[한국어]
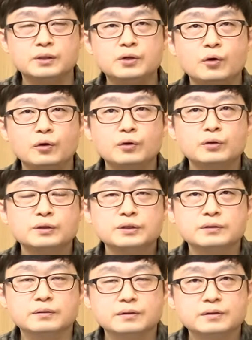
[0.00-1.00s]

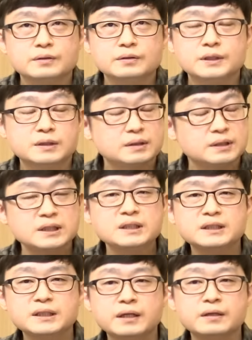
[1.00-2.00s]
이거는 이제
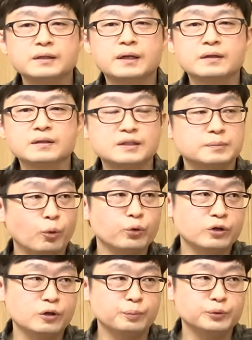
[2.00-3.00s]
티씨엘이라는 그
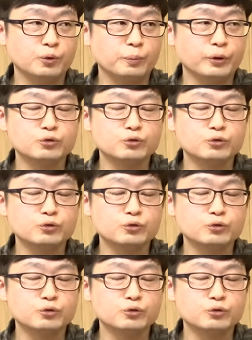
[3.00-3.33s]
모기업 또